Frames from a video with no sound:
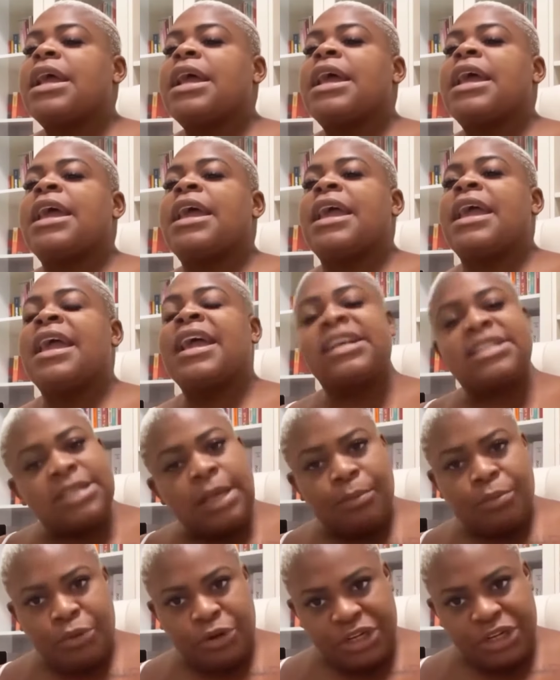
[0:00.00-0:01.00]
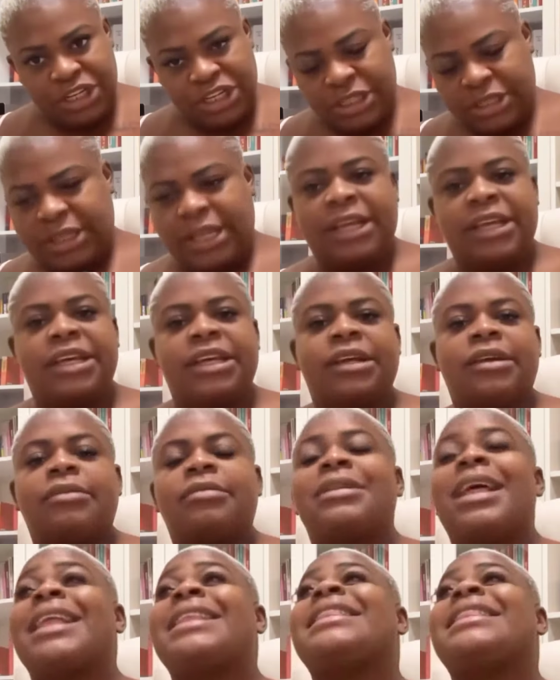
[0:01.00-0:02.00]
É, essa bonita aí
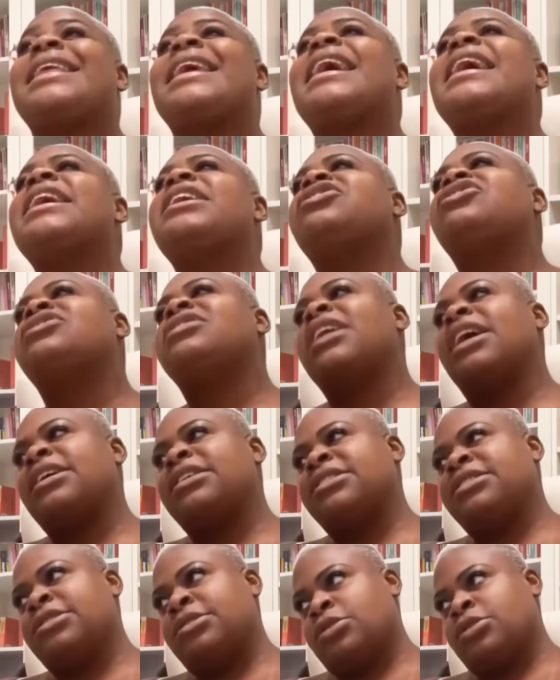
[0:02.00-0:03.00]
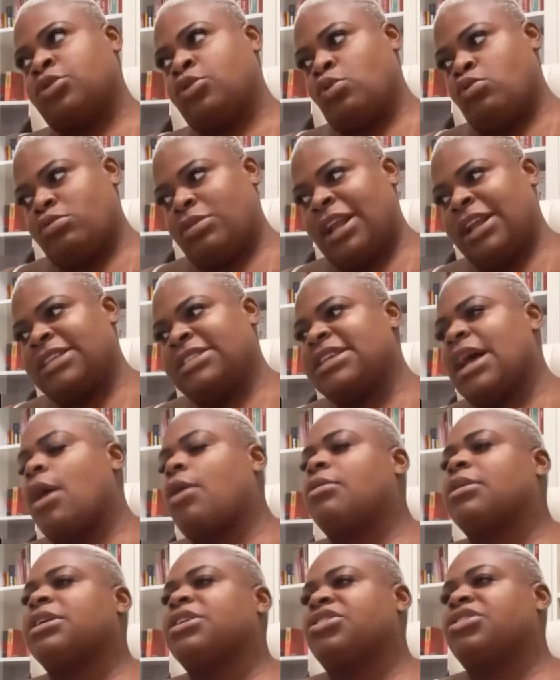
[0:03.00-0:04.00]
tá desde as outras
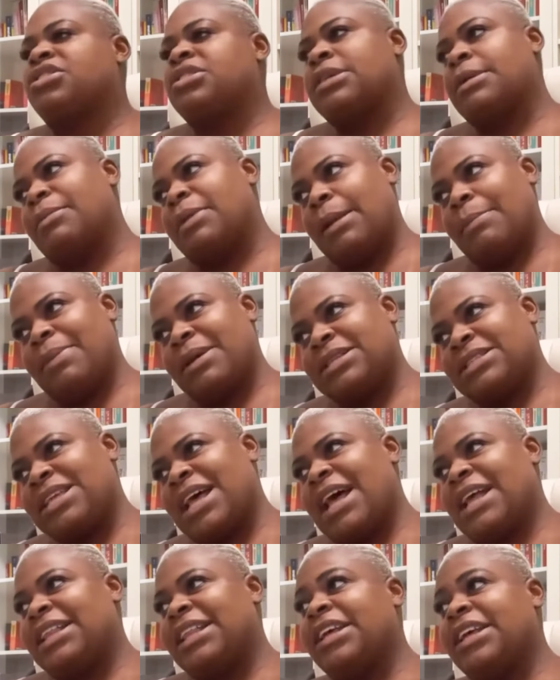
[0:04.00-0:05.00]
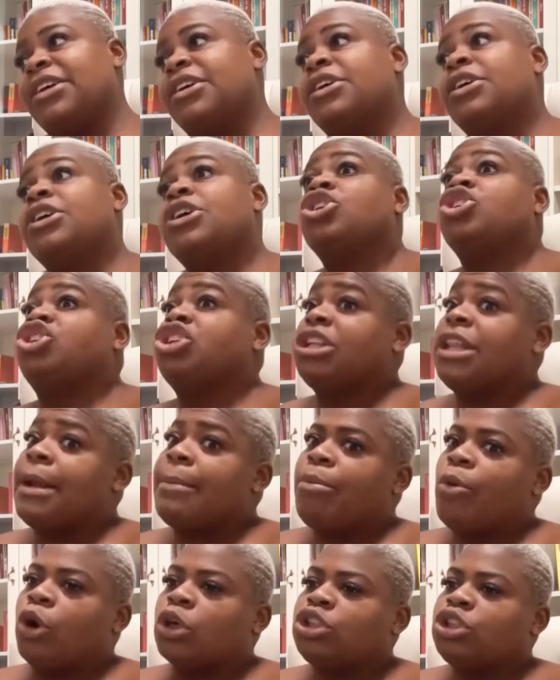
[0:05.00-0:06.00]
aulas, semana passada, de
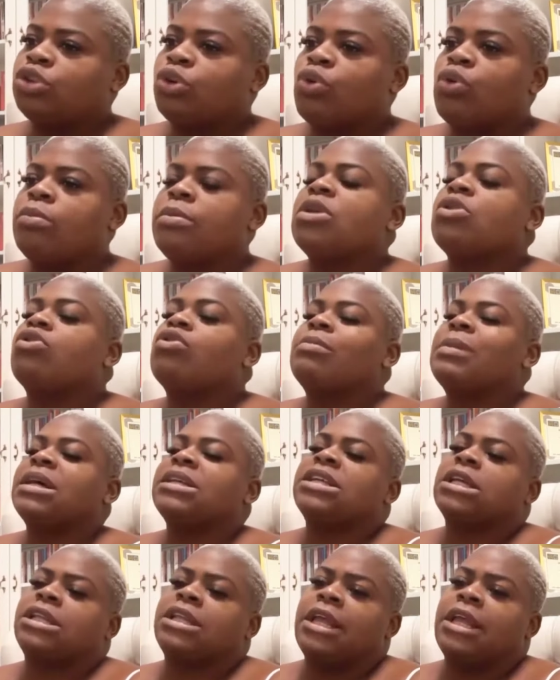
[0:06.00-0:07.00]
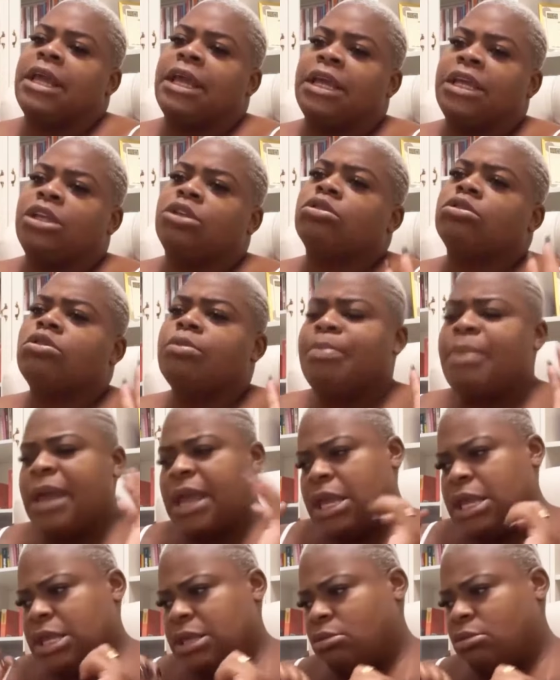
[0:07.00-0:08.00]
deboche comigo, mas até aí tudo
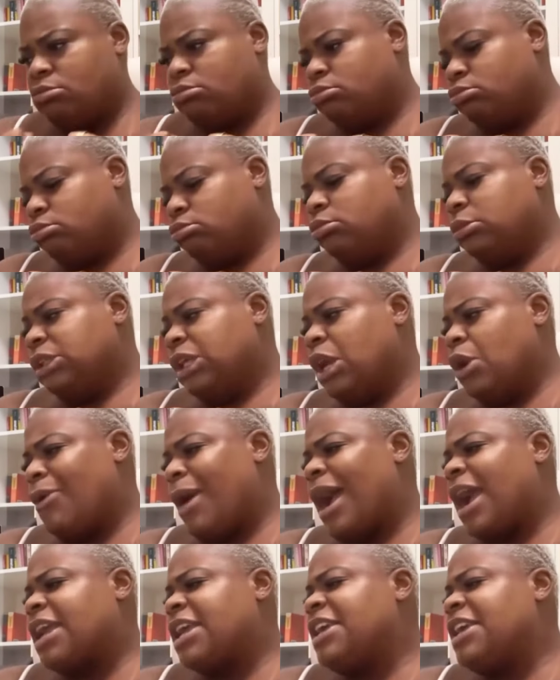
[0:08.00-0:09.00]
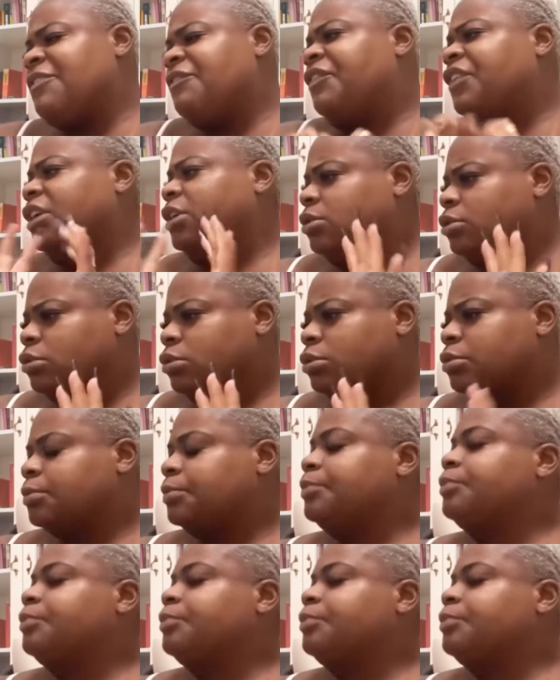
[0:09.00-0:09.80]
bem, eu arquivando.